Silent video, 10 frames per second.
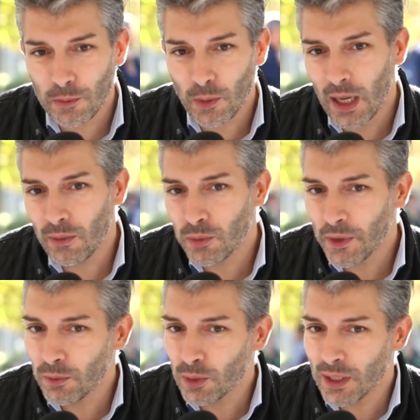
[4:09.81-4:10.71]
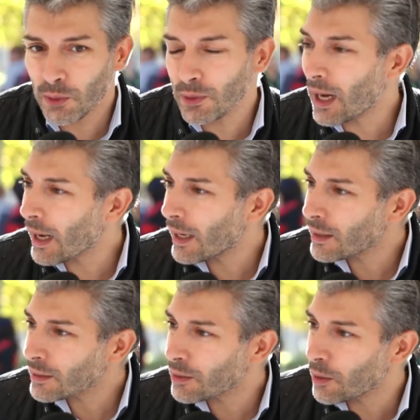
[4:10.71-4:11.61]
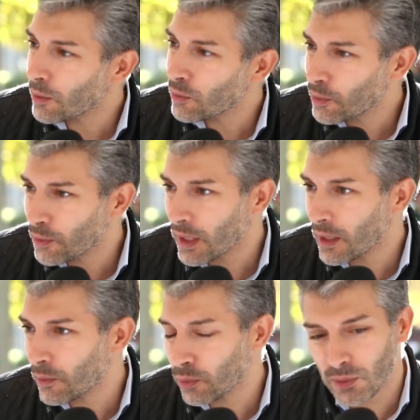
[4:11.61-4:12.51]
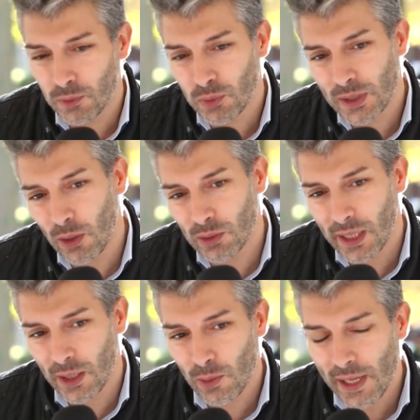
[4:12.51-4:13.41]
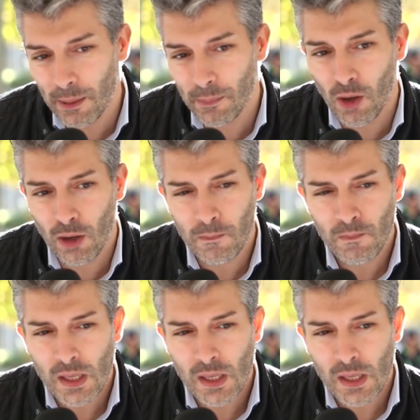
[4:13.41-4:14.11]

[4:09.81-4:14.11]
voilà, vous faites vos études à Reims, vous venez, vous, vous y rendez régulièrement.